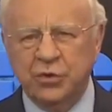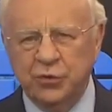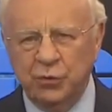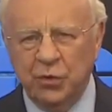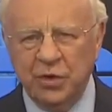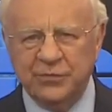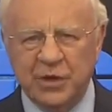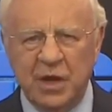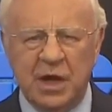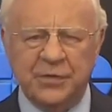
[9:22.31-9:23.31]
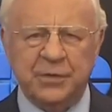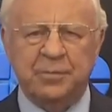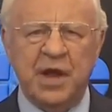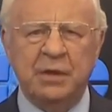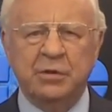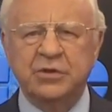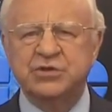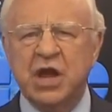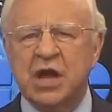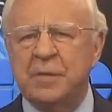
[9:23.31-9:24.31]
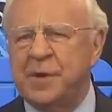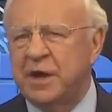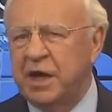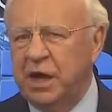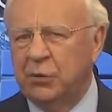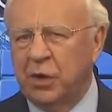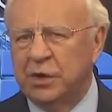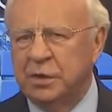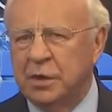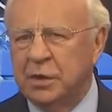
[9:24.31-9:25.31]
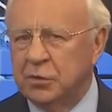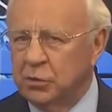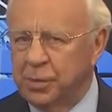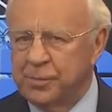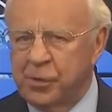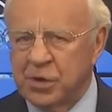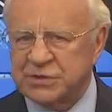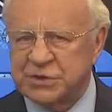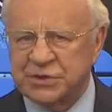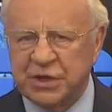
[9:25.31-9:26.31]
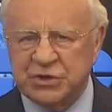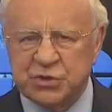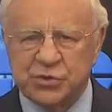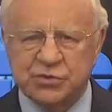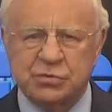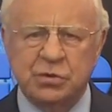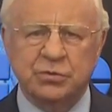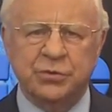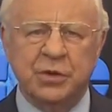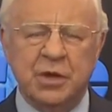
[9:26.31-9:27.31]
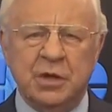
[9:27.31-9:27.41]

Allez vers la parole de Dieu, vers la Bible, pour contrôler chaque personne qui prétend vous enseigner la vérité.